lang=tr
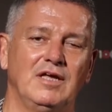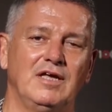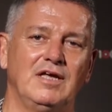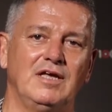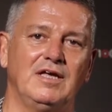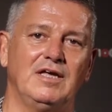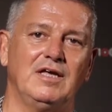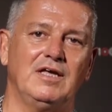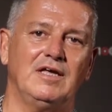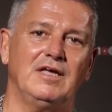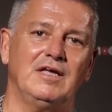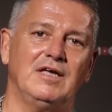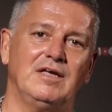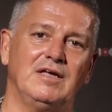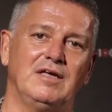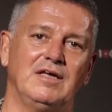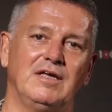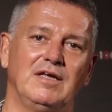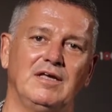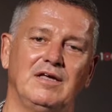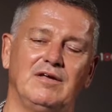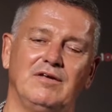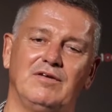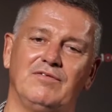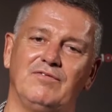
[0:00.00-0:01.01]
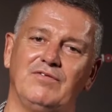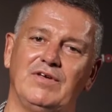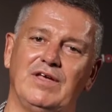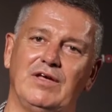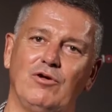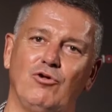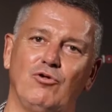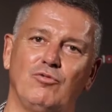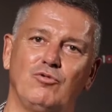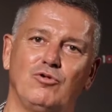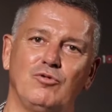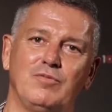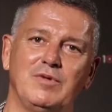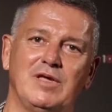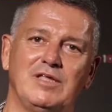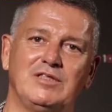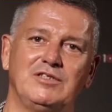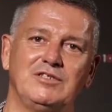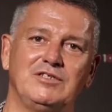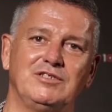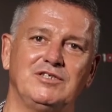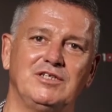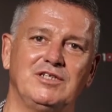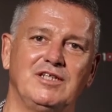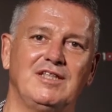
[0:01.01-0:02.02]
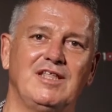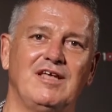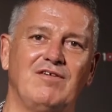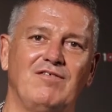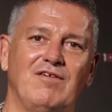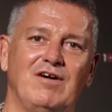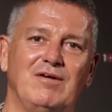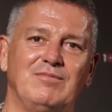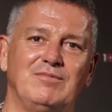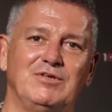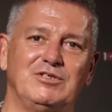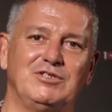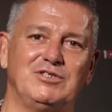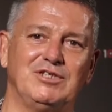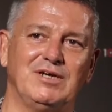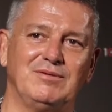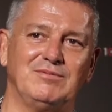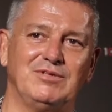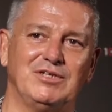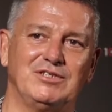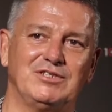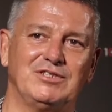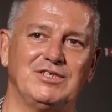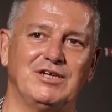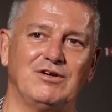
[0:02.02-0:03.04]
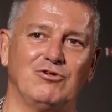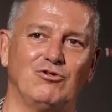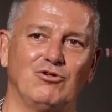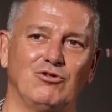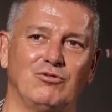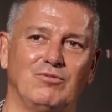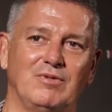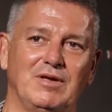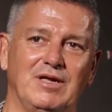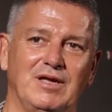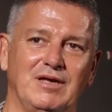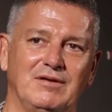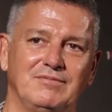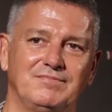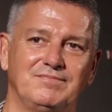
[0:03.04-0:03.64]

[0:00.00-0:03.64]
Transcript: E, ve ömrüm yettiğince de devam edeceğim destek olmaya.